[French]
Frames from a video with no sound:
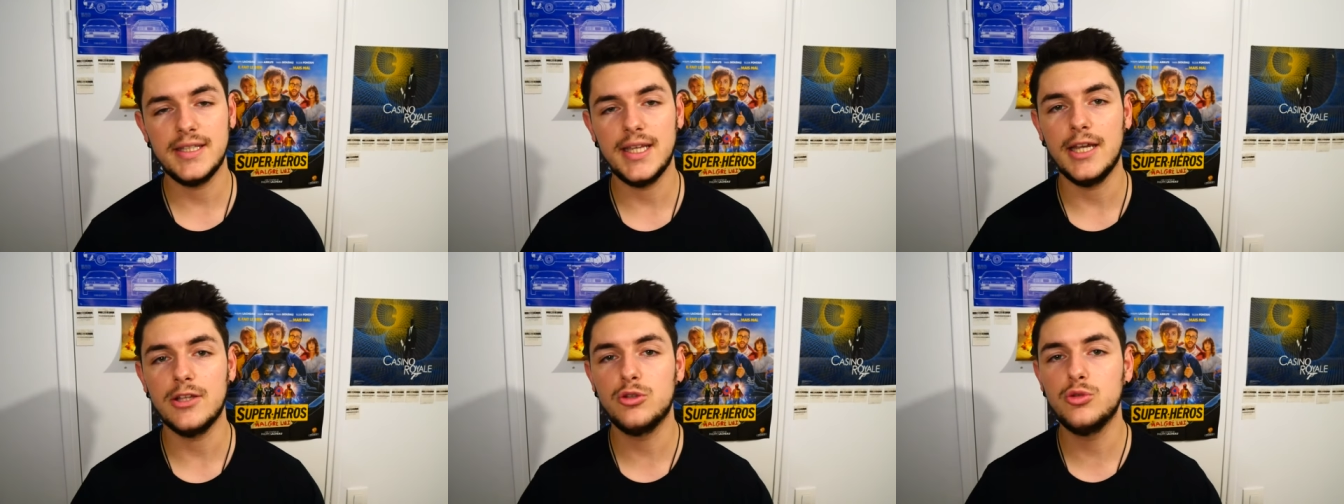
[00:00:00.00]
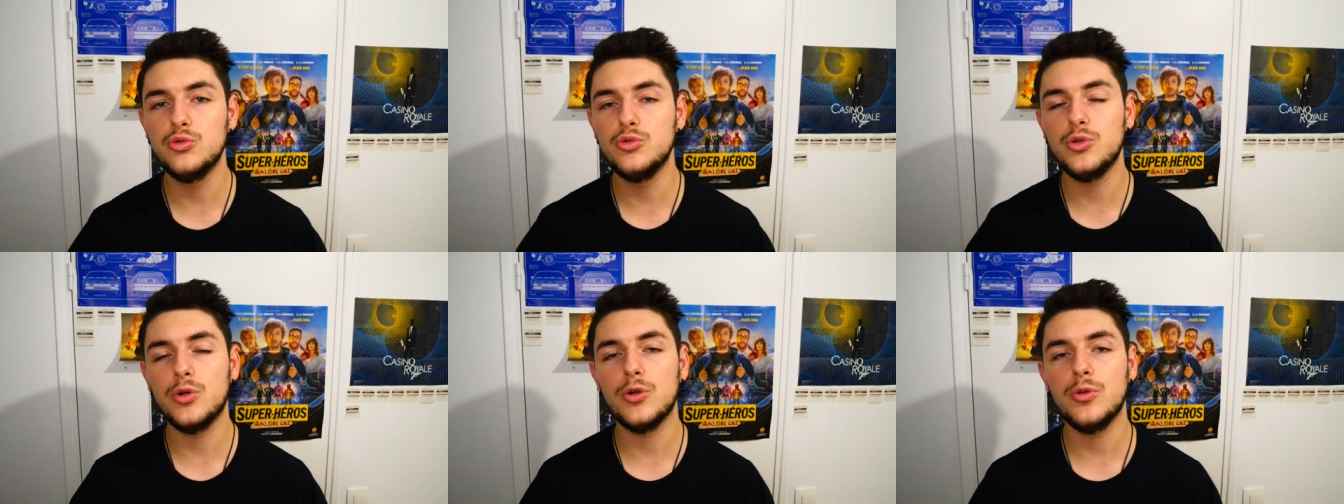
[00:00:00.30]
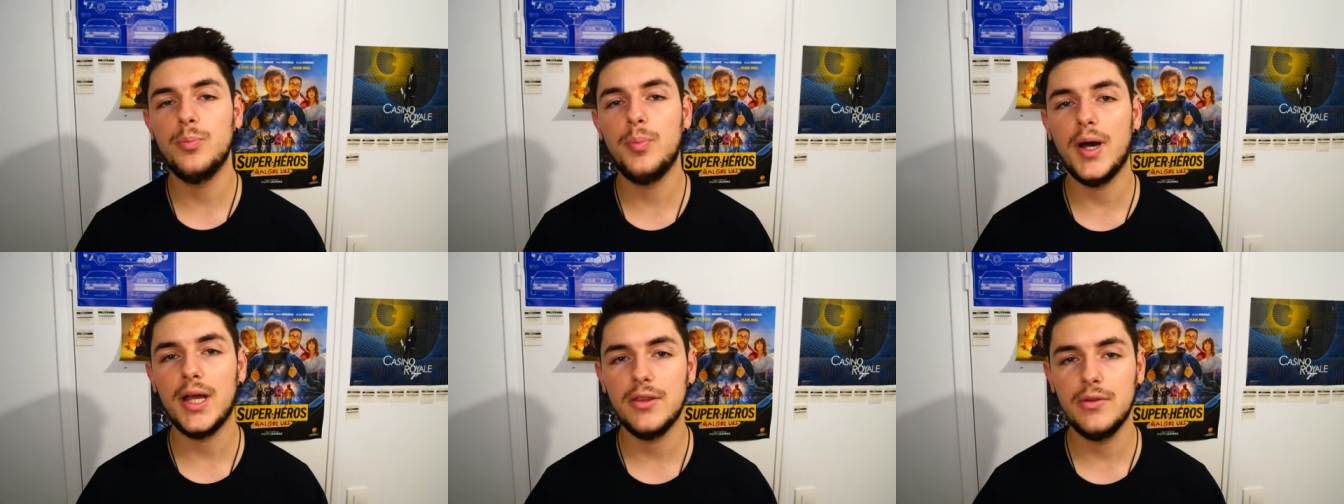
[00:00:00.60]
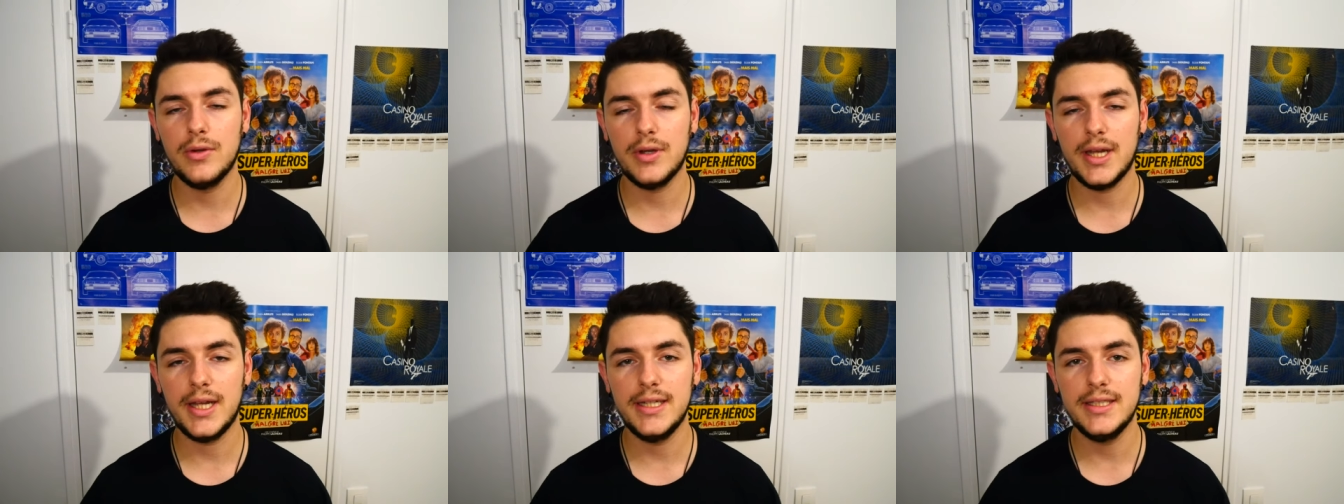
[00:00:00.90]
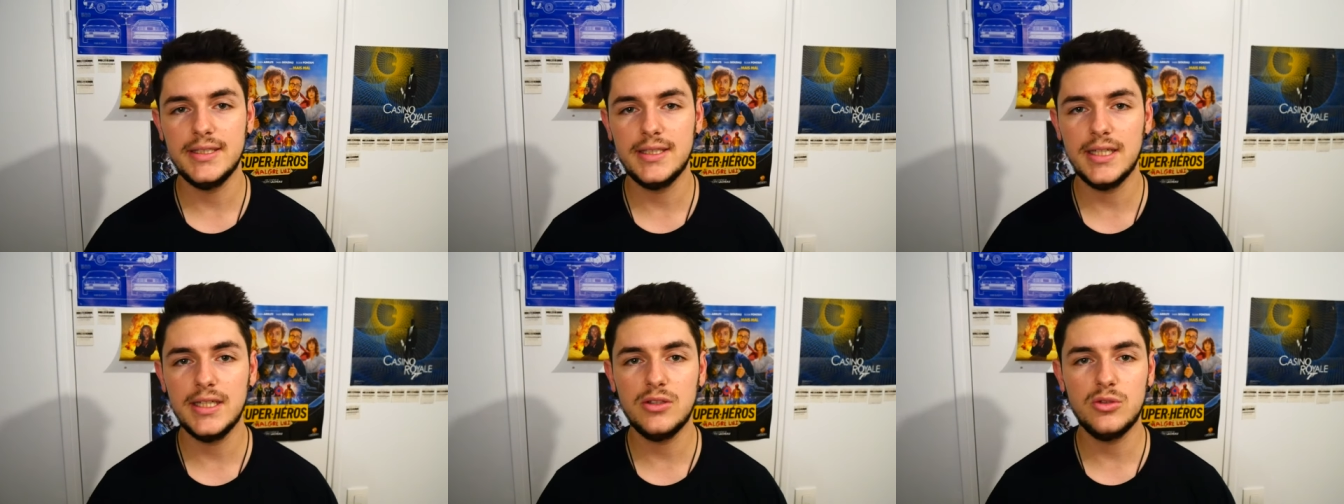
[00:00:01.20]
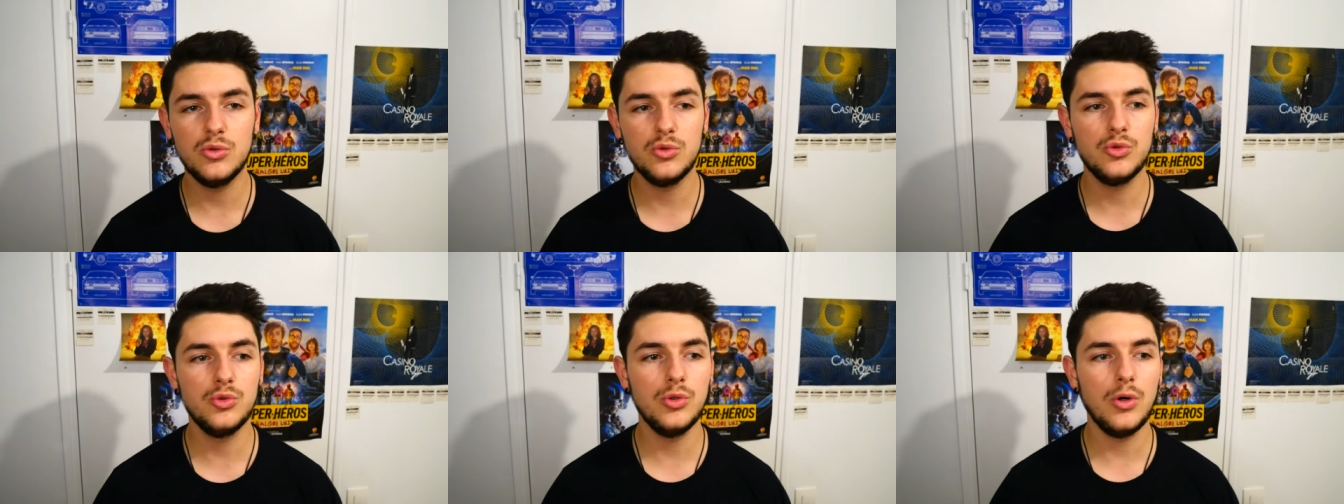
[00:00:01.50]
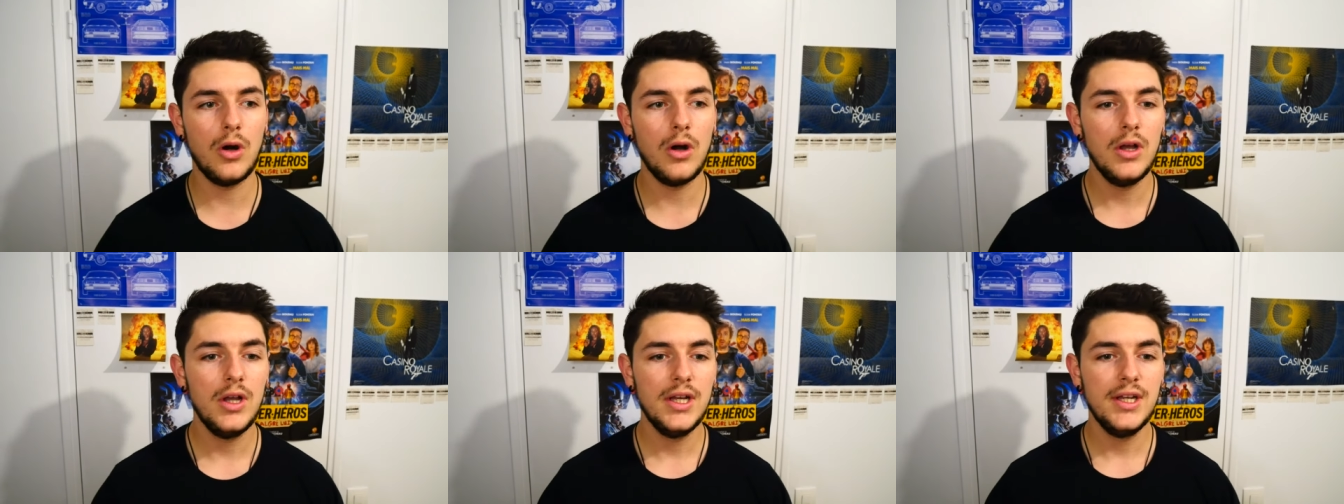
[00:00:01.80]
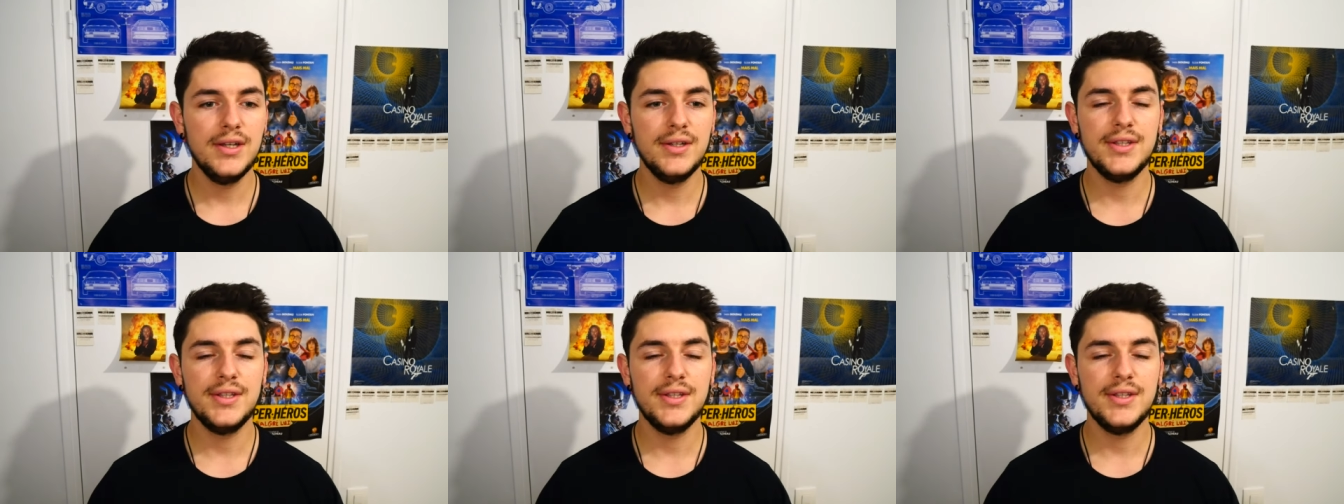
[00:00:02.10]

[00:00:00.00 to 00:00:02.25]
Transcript: il y a toujours une part de réalité, toujours